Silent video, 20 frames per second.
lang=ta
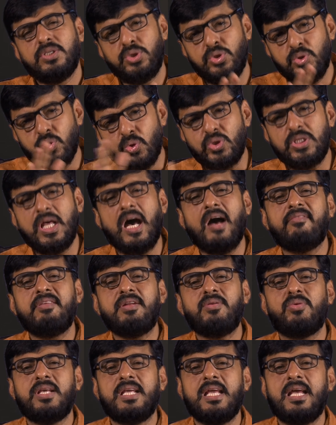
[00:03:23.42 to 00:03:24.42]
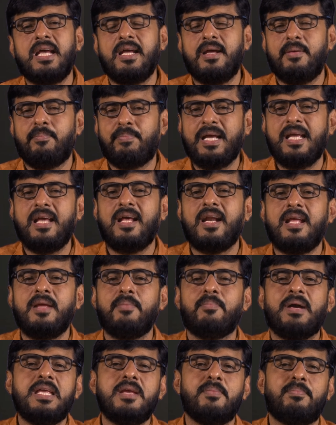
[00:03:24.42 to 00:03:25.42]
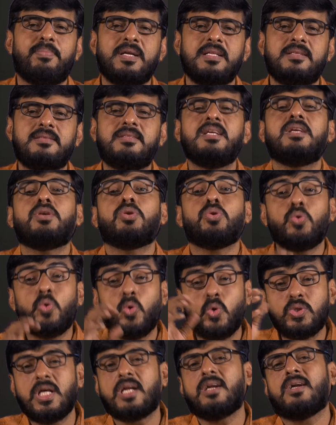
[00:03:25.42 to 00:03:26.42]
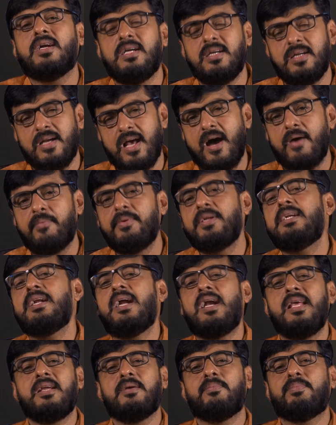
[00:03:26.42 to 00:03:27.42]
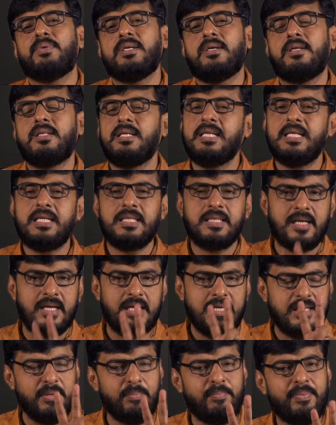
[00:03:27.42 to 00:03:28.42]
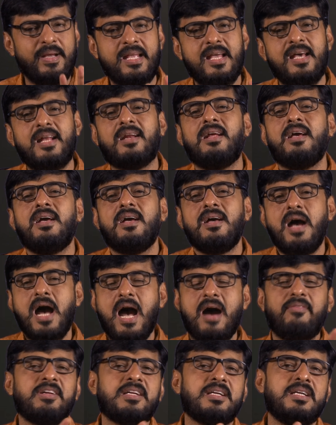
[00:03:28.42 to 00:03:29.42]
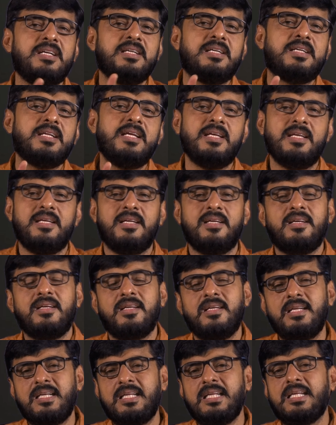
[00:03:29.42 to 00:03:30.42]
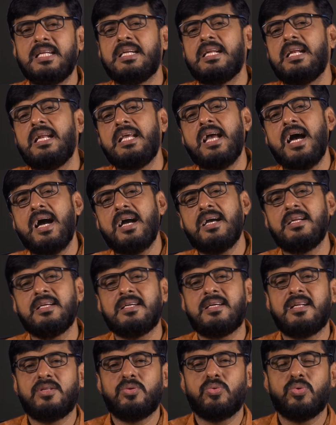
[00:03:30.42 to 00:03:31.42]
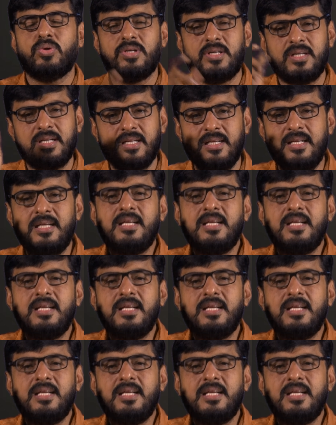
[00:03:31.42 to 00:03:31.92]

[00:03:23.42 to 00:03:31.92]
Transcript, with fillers: யூதாவினுடைய பெயரை மையப்படுத்தி யூதர்கள் அப்படின்னு அழைக்கப்படுகிறது இன்னைக்கு இந்த ரெண்டு பெயர் அவர்களுக்கு இன்றைக்கு நிலையாக இருக்கிறது ஒன்று